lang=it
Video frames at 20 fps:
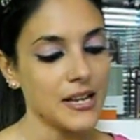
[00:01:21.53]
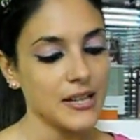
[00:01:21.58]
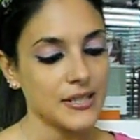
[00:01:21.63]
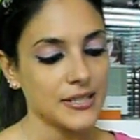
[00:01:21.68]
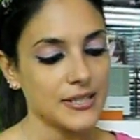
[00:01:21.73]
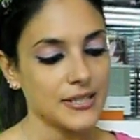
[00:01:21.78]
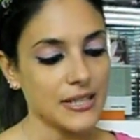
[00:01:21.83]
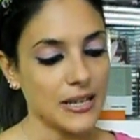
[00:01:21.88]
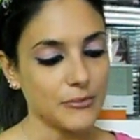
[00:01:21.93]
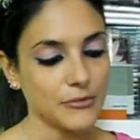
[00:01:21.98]

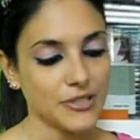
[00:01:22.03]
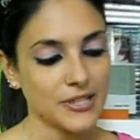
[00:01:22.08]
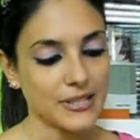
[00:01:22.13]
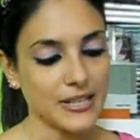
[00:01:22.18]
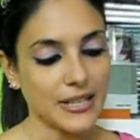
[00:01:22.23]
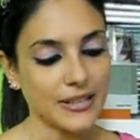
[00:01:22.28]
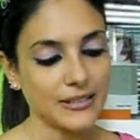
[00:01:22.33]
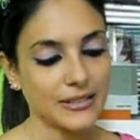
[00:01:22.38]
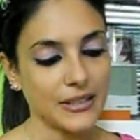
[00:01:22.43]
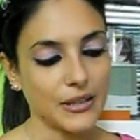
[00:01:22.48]
siamo
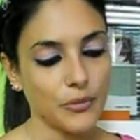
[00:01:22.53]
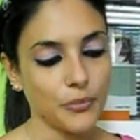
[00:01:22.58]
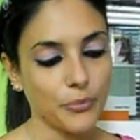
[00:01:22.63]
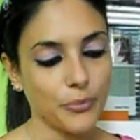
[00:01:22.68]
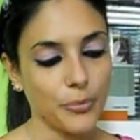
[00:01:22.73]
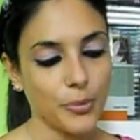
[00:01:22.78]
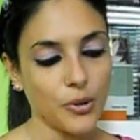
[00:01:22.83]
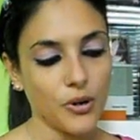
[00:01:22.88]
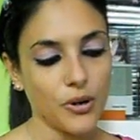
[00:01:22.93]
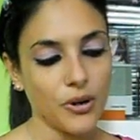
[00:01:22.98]
state un
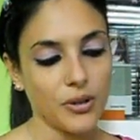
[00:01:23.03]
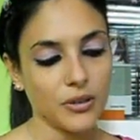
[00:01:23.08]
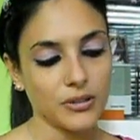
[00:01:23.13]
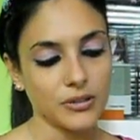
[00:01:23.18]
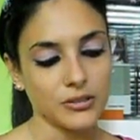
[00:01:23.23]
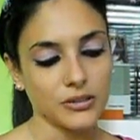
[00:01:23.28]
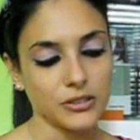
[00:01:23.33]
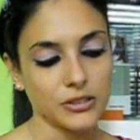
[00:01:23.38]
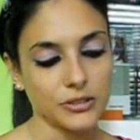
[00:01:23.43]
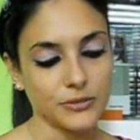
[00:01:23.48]
po'
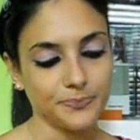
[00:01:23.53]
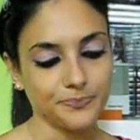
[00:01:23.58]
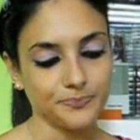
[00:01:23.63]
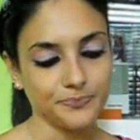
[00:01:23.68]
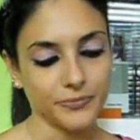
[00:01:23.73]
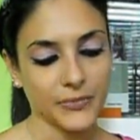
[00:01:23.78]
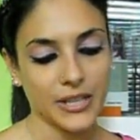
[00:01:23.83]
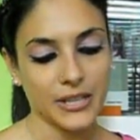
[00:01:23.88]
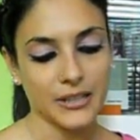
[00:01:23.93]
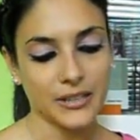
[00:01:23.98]

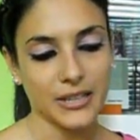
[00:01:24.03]
ehm,